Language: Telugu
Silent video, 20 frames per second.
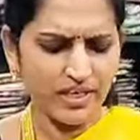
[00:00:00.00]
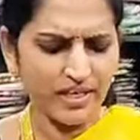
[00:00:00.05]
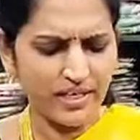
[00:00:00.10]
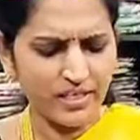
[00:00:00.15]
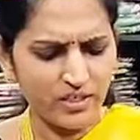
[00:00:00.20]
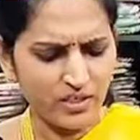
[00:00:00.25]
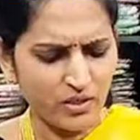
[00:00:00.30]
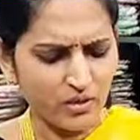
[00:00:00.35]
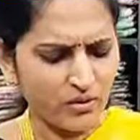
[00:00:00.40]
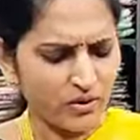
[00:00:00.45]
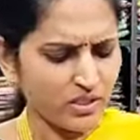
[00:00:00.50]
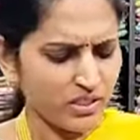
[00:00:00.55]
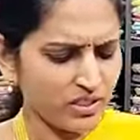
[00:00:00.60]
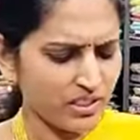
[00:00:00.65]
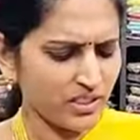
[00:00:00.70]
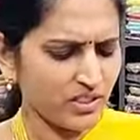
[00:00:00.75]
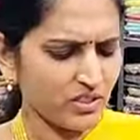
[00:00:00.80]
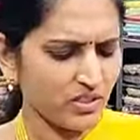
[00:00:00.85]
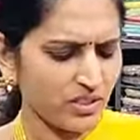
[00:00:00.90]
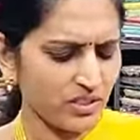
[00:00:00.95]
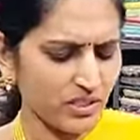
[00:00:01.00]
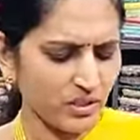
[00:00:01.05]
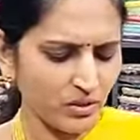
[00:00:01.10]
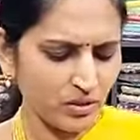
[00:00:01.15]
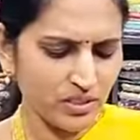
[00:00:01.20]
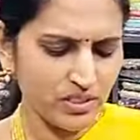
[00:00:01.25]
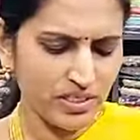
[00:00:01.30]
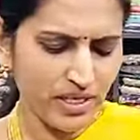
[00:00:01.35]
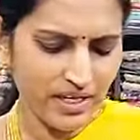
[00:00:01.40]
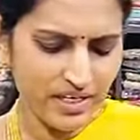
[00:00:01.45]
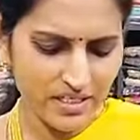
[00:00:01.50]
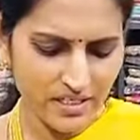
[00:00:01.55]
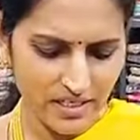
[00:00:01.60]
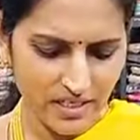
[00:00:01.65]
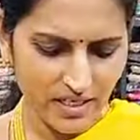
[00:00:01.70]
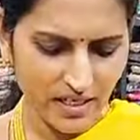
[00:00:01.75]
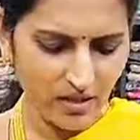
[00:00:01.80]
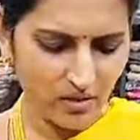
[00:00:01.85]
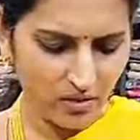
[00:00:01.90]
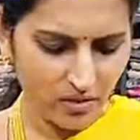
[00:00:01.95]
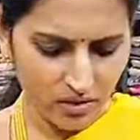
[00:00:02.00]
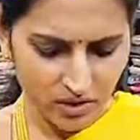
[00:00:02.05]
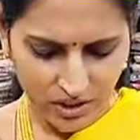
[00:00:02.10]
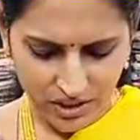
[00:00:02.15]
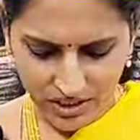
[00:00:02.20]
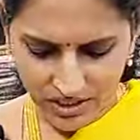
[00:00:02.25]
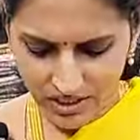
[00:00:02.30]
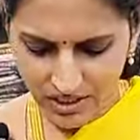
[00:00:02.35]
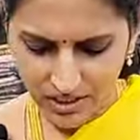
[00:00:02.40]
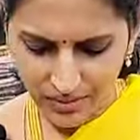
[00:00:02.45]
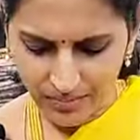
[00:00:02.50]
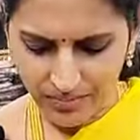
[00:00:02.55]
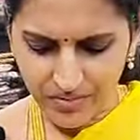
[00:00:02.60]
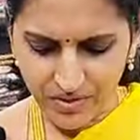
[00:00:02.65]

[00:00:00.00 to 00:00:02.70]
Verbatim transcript: ట్రెండింగ్లో ఉంది అందుకని కొన్ని శారీస్కి ఇలా కూడా వచ్చేసింది